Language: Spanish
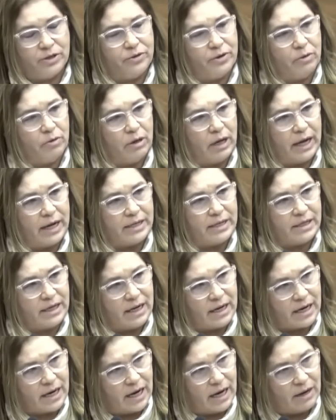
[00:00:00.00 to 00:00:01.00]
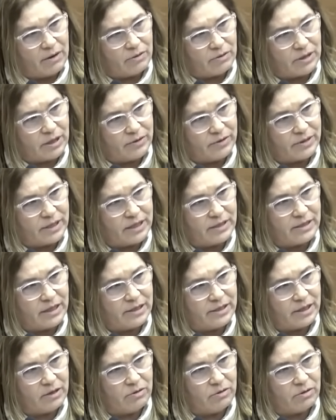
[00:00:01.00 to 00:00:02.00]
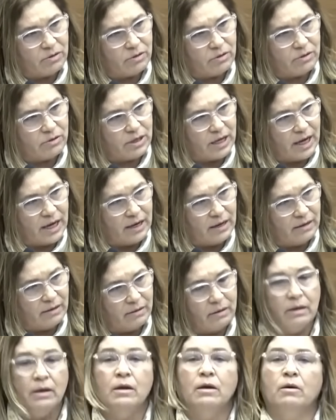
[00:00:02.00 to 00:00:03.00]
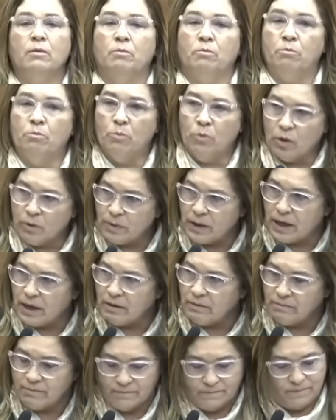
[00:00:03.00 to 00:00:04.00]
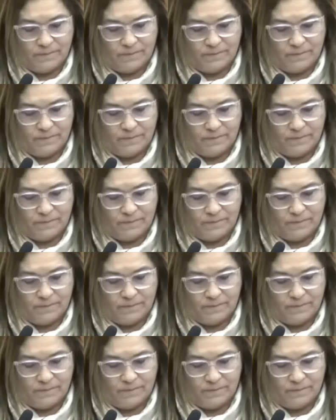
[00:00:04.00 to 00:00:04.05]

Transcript: irregulares en la Caja Costarricense del Seguro Social. Muy bien.